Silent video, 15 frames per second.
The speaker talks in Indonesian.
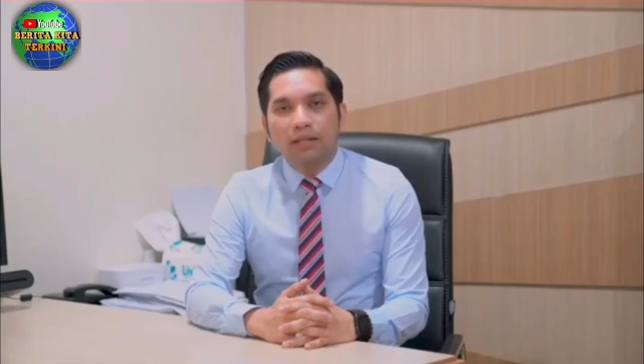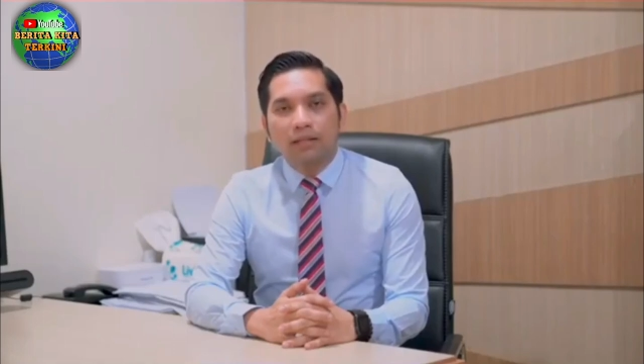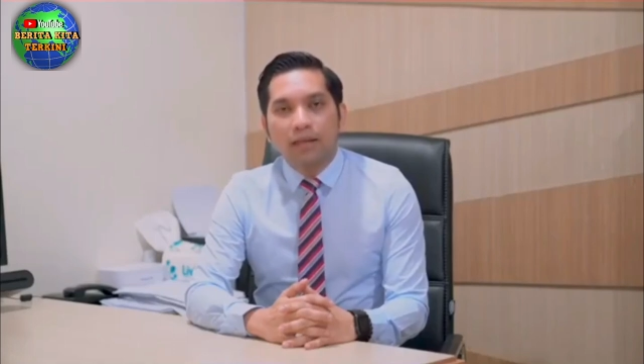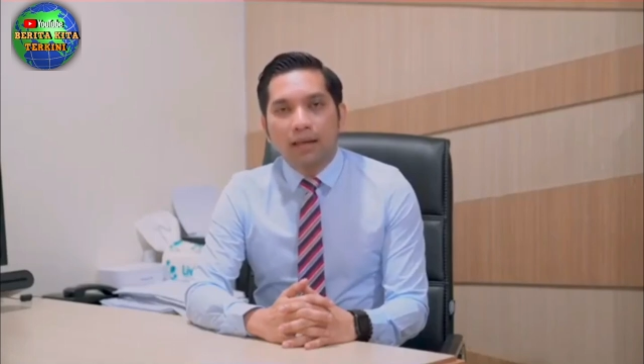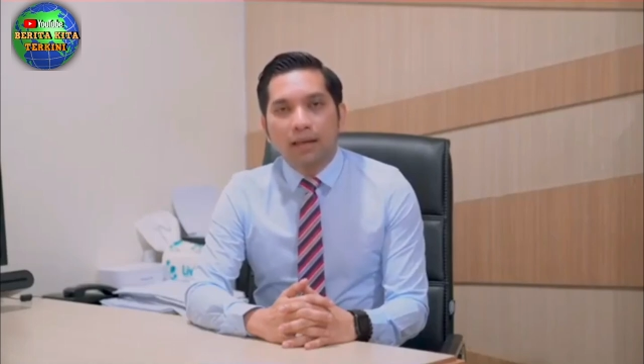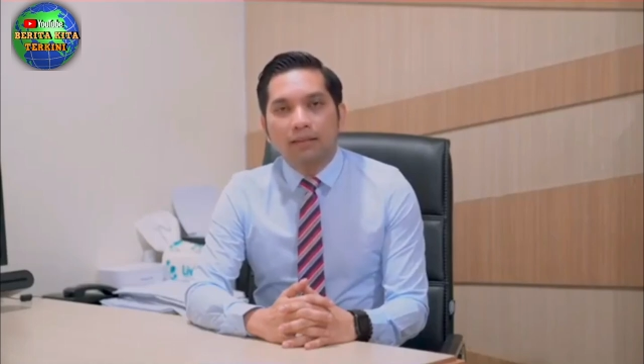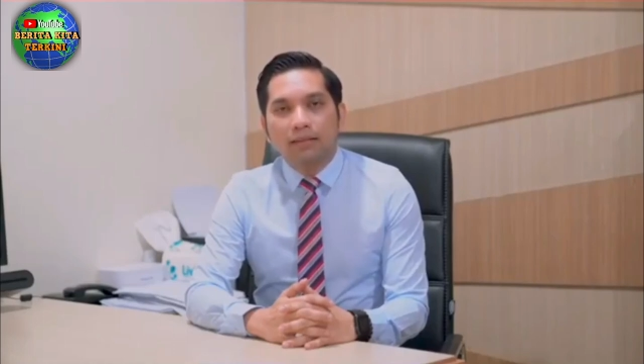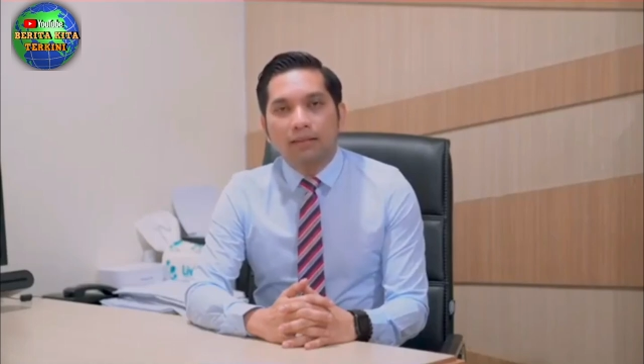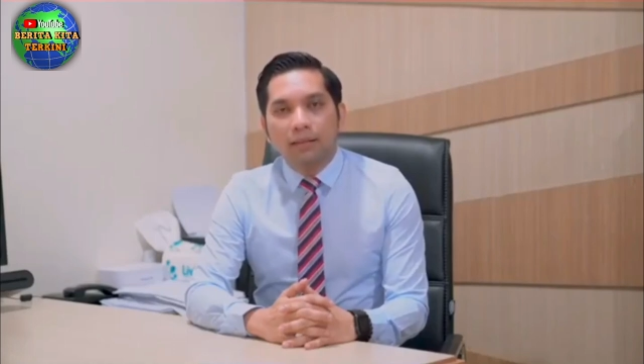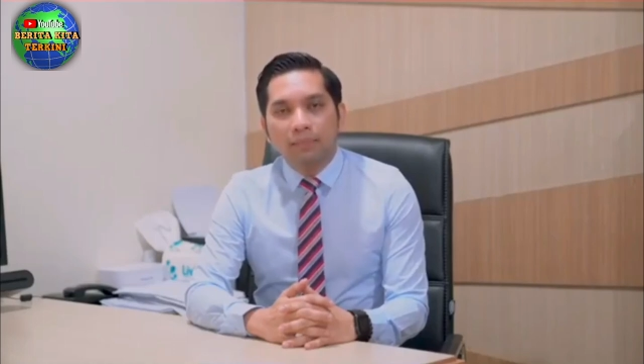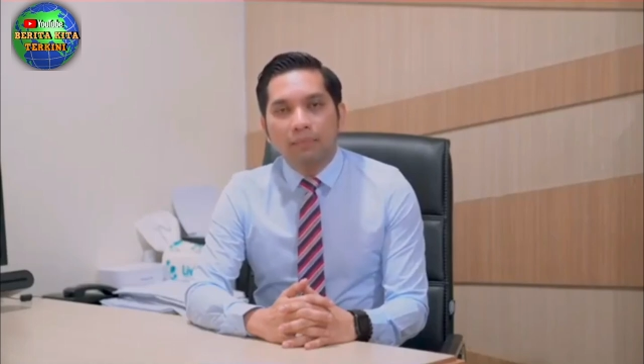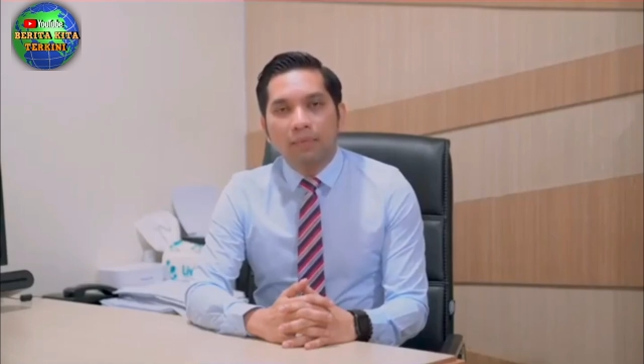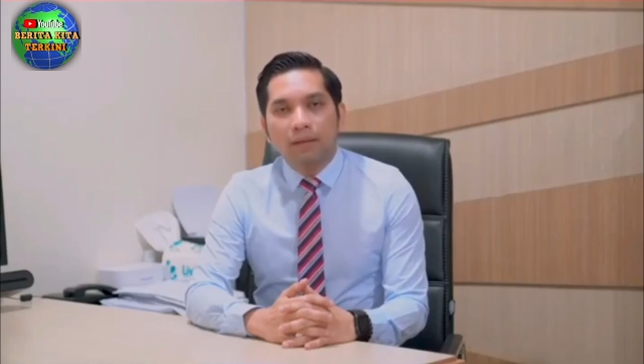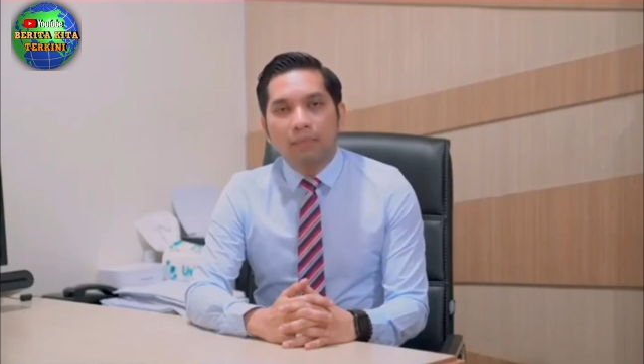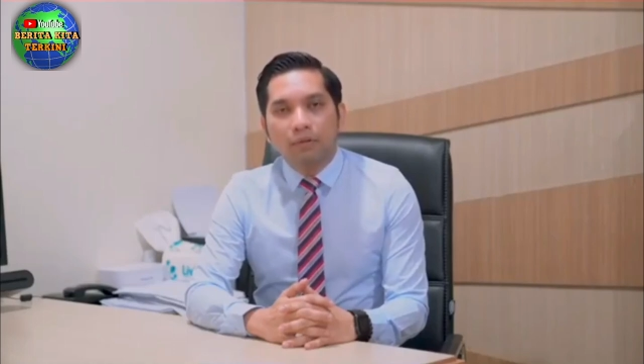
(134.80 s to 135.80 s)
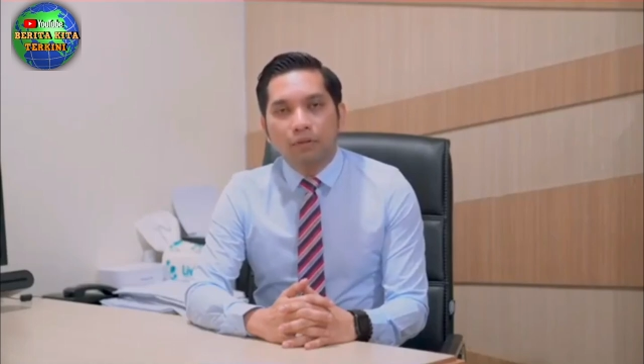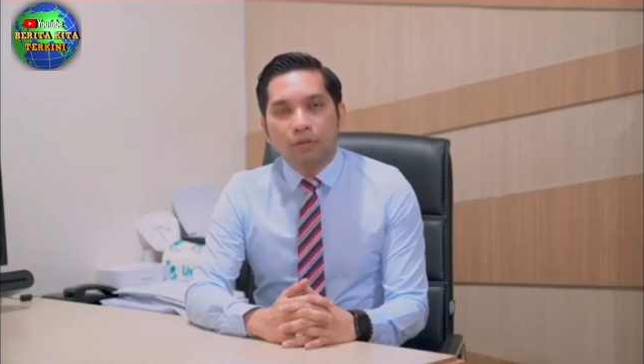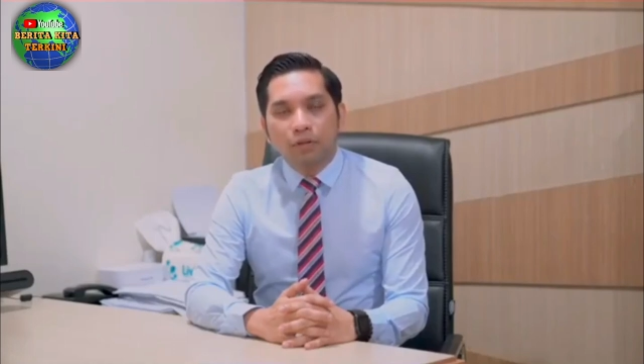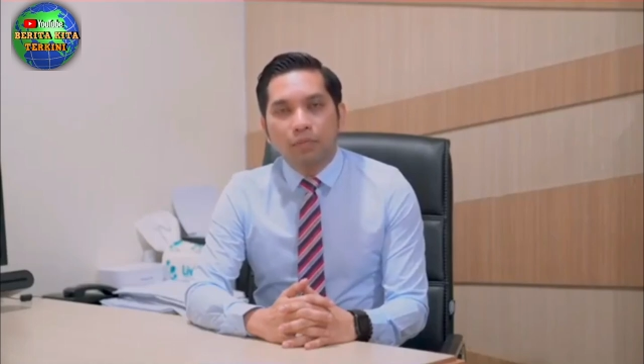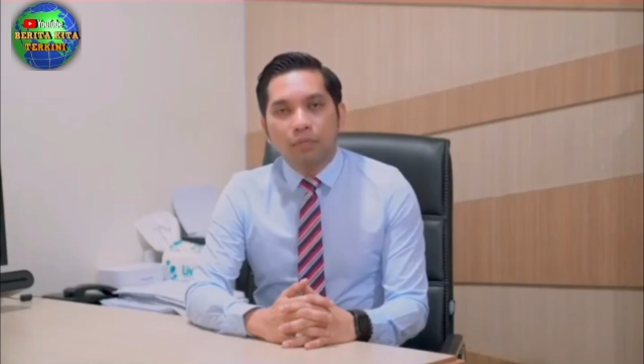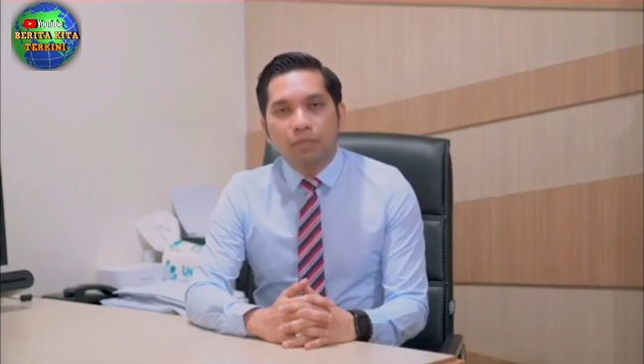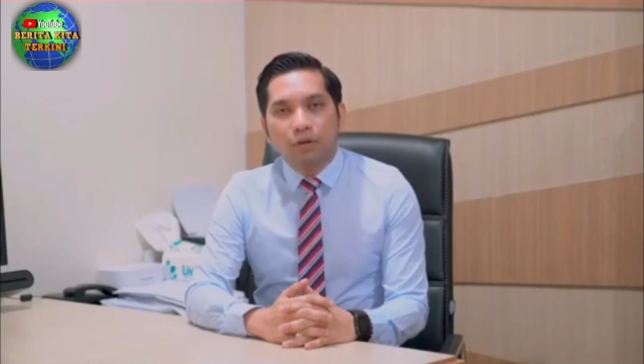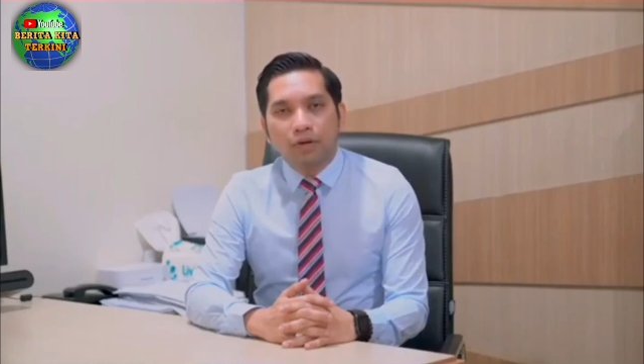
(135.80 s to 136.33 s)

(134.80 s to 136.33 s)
dan tim laboratorium